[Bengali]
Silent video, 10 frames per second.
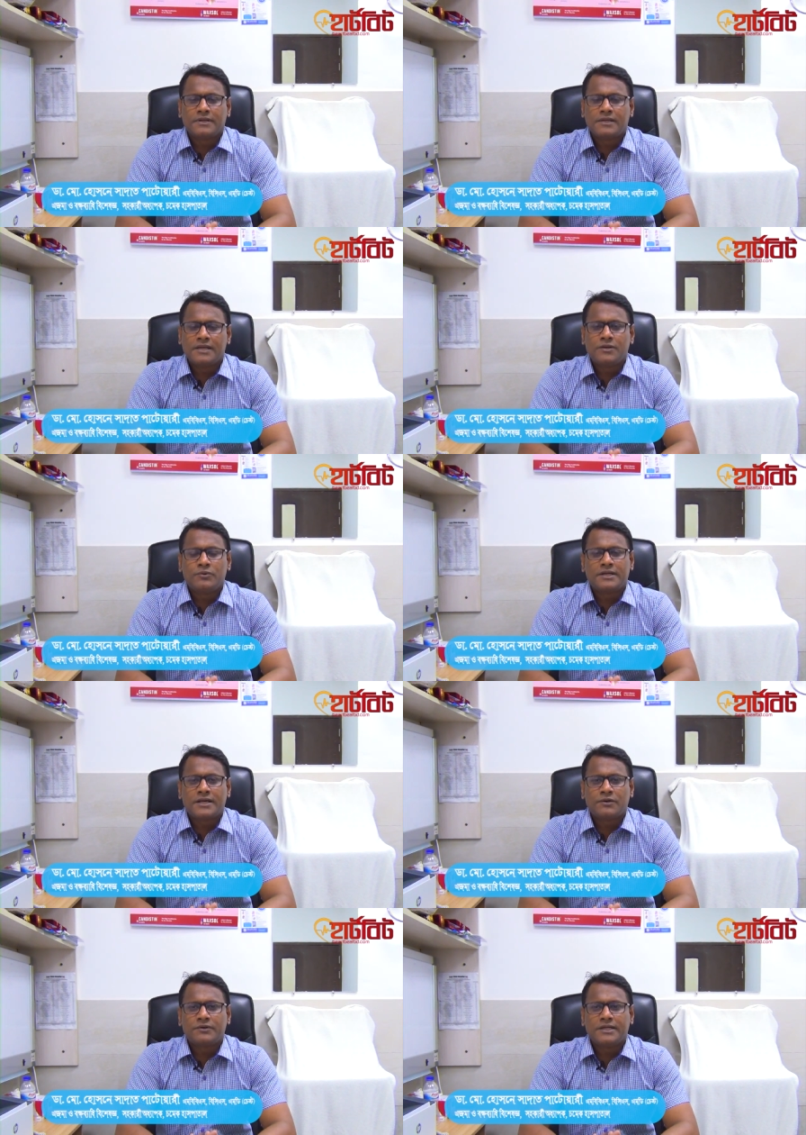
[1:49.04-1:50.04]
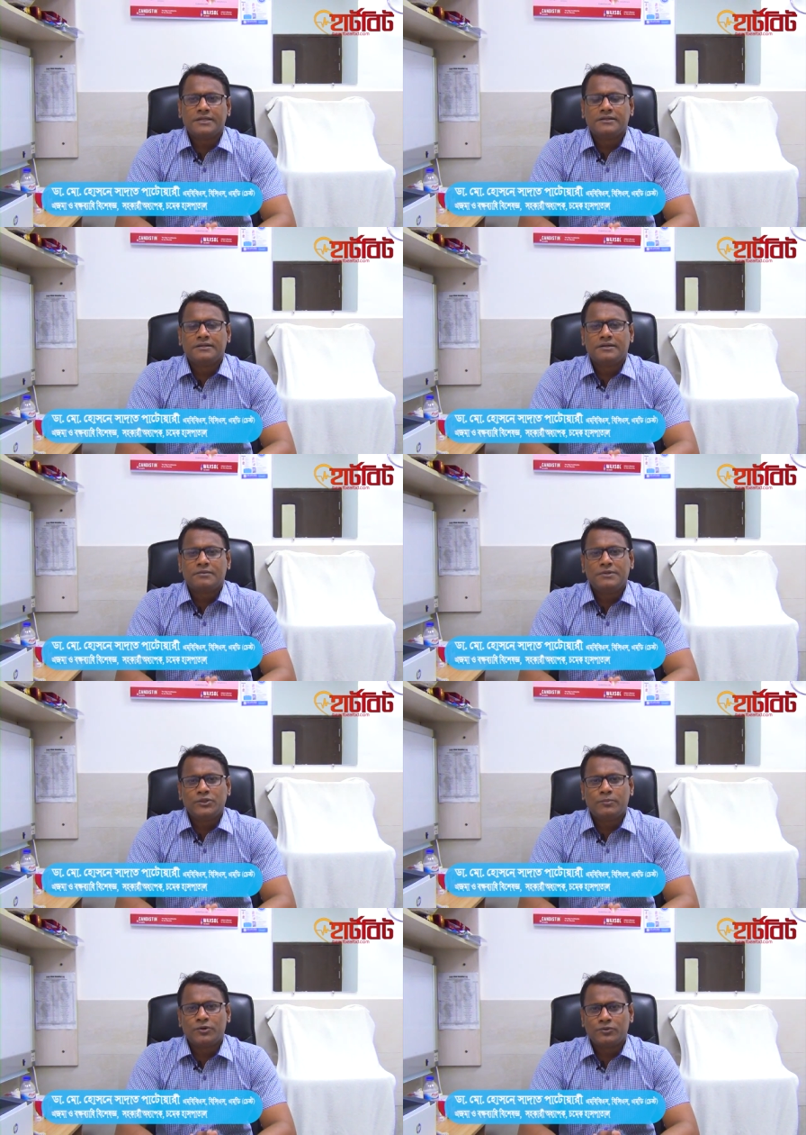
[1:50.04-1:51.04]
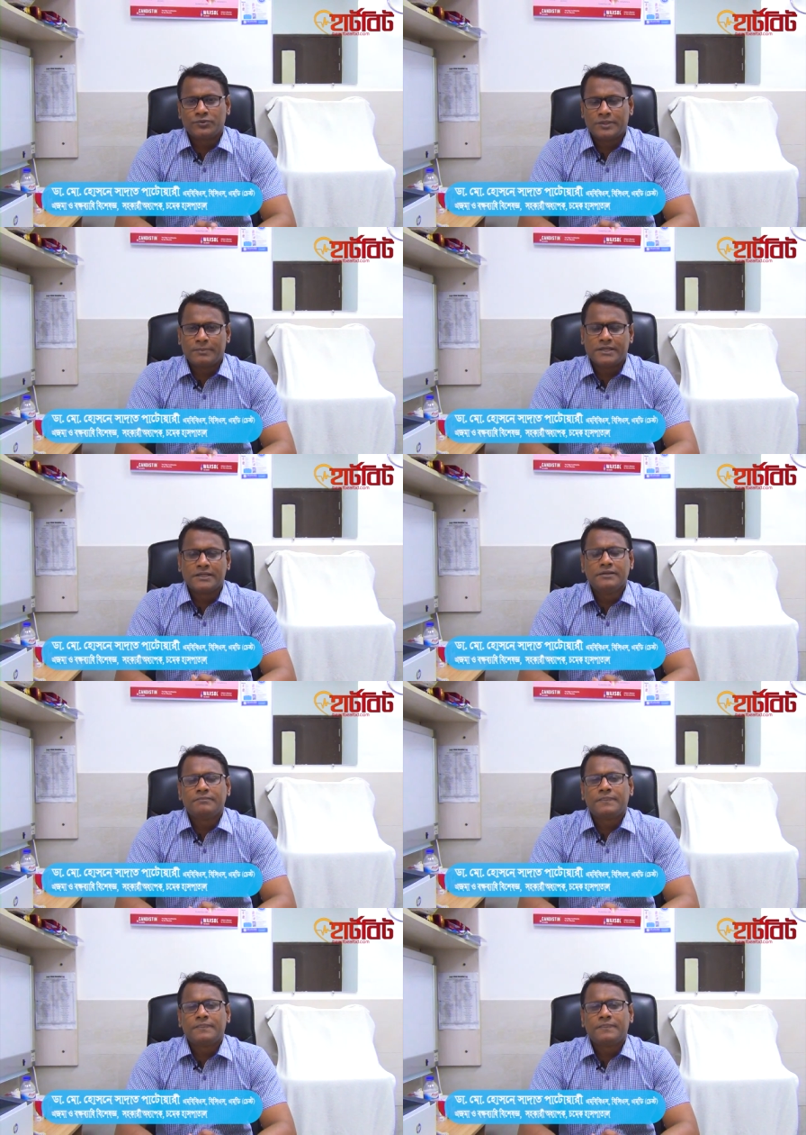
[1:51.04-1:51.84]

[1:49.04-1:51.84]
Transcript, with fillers: এই এই রোগের কারণেই মৃত্যুবরণ করতে পারে